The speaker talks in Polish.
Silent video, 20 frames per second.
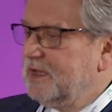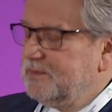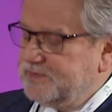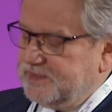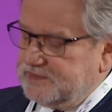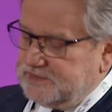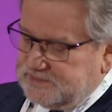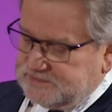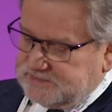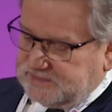
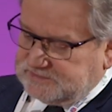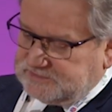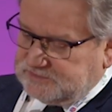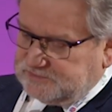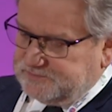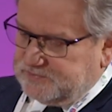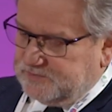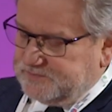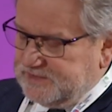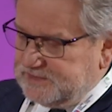Pani redaktor,
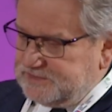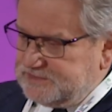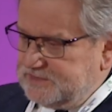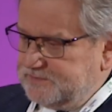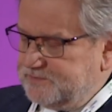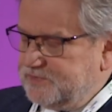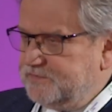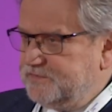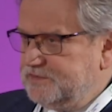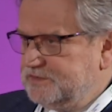po pierwsze
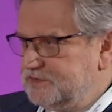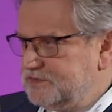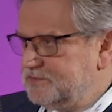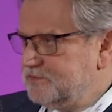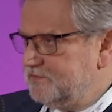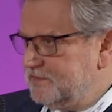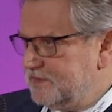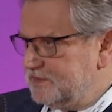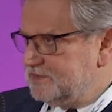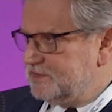powinniśmy
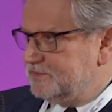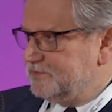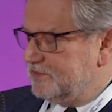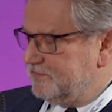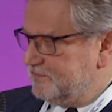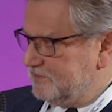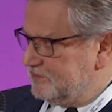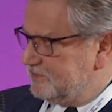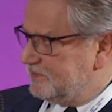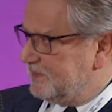wierzyć
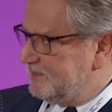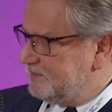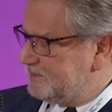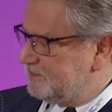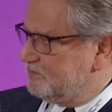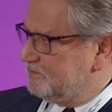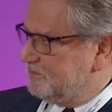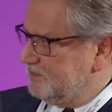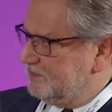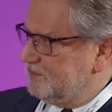
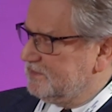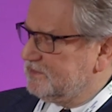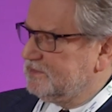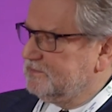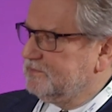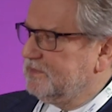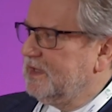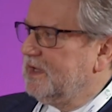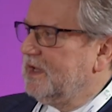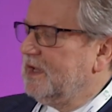profesjonalistom medycznym.
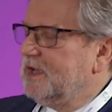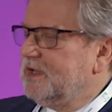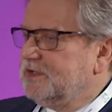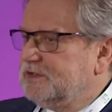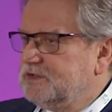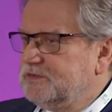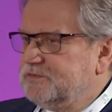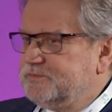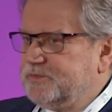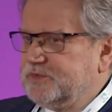
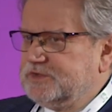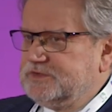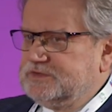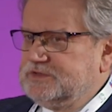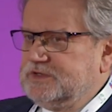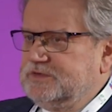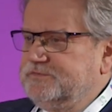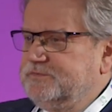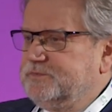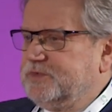To,
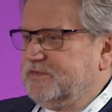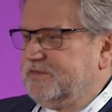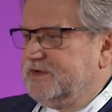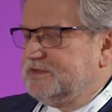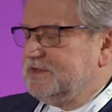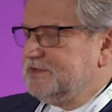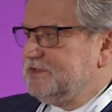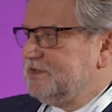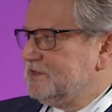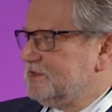że
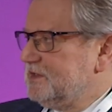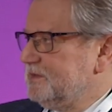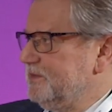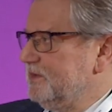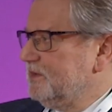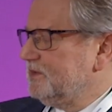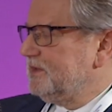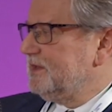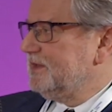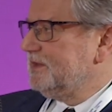wprowadza się
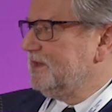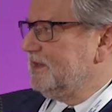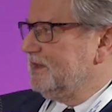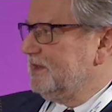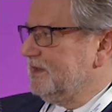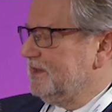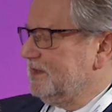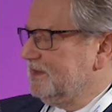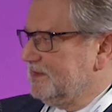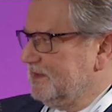szczepionkę
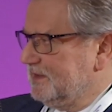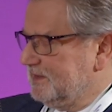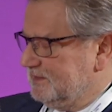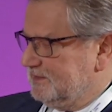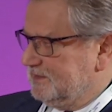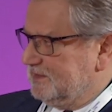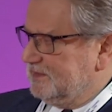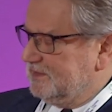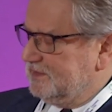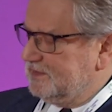na, na
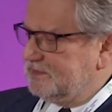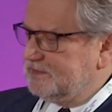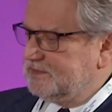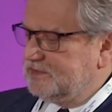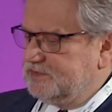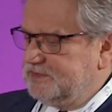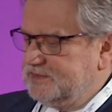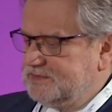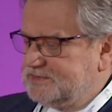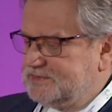rynek, to
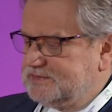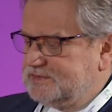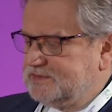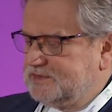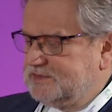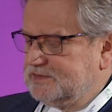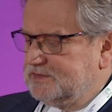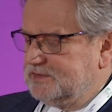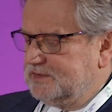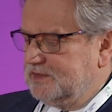jest
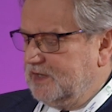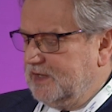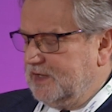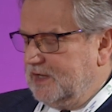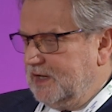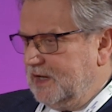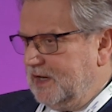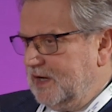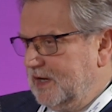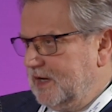e,
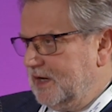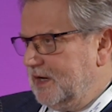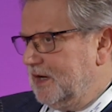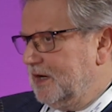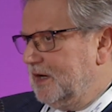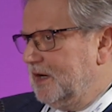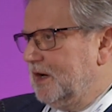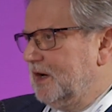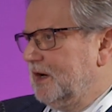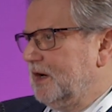
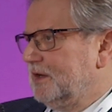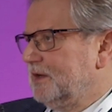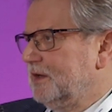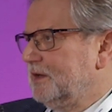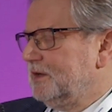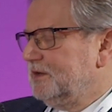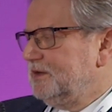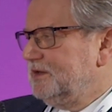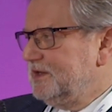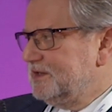
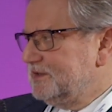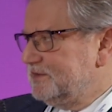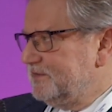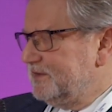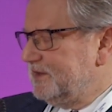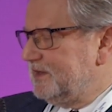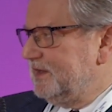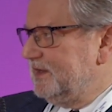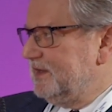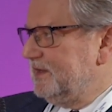
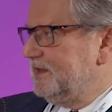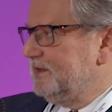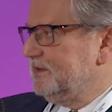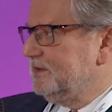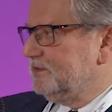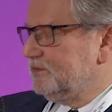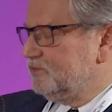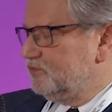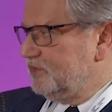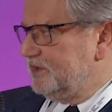niezwykle
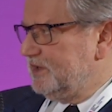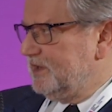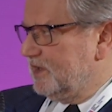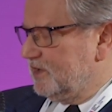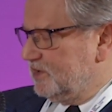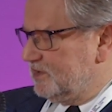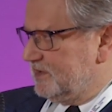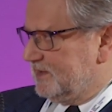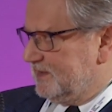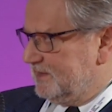długi
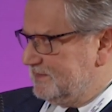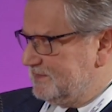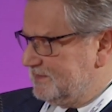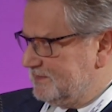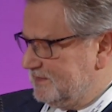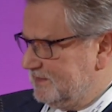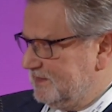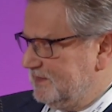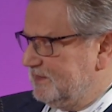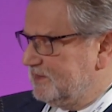
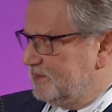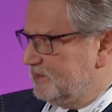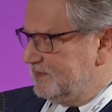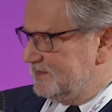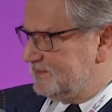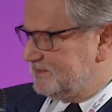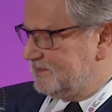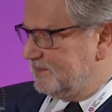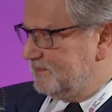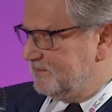okres i to
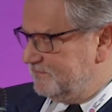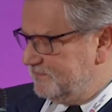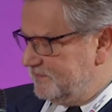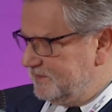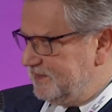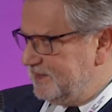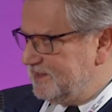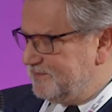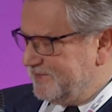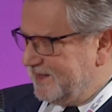jest
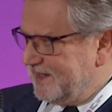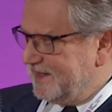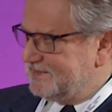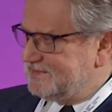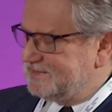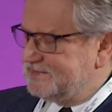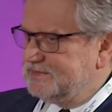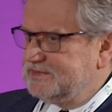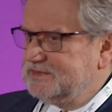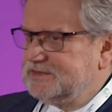wynik
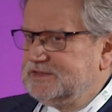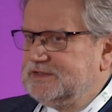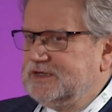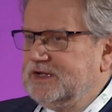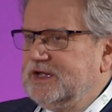pracy